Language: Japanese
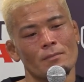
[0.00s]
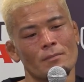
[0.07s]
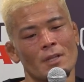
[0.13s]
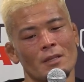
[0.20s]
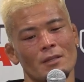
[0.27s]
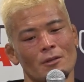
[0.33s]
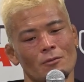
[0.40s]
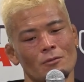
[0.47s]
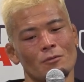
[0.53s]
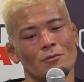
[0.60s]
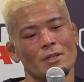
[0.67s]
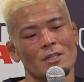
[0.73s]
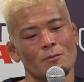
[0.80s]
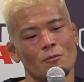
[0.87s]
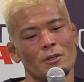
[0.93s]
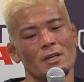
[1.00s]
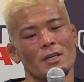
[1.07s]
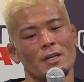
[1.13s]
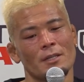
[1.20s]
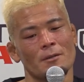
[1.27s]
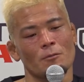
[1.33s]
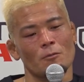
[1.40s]
なんだろう、どんなに盛り
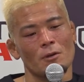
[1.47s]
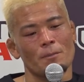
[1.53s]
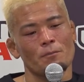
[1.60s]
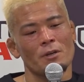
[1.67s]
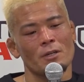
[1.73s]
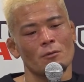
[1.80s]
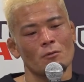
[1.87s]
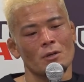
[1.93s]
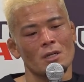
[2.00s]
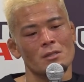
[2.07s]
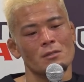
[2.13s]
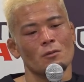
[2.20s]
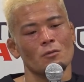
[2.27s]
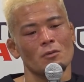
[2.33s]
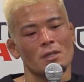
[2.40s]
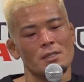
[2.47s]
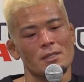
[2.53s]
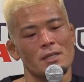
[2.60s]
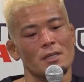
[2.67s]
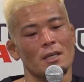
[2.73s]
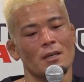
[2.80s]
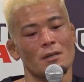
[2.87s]
上げても、やっぱりこう、勝つことが
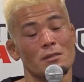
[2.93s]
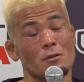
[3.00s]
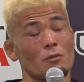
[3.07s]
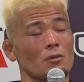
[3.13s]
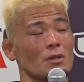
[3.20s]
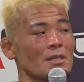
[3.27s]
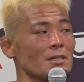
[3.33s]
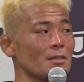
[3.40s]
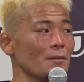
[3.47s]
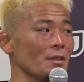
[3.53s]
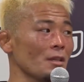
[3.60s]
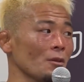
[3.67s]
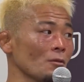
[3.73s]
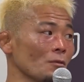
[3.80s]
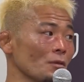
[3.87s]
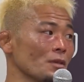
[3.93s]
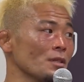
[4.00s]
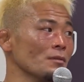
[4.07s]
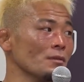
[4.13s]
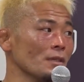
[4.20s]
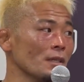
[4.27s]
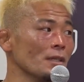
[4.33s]
正義、勝つことが全てだと思って
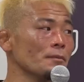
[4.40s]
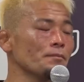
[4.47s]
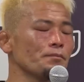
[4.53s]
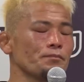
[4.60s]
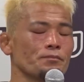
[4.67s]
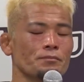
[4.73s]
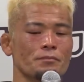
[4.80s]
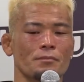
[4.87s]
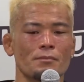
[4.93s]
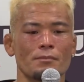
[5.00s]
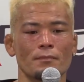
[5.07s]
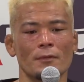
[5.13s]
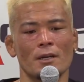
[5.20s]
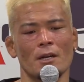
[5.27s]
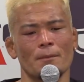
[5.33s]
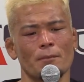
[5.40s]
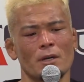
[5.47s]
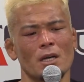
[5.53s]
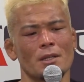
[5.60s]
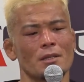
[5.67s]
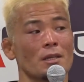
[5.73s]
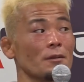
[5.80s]
るんで、だからやっぱ
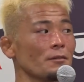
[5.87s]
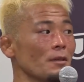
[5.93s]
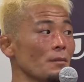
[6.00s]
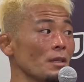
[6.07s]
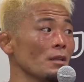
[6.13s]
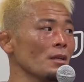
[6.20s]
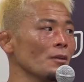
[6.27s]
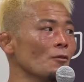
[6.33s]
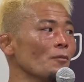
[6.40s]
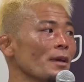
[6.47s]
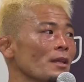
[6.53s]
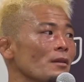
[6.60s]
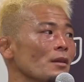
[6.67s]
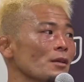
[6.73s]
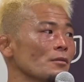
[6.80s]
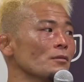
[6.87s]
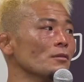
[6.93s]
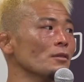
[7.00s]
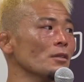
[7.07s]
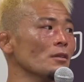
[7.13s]
勝たなくてみんなにごめんっていう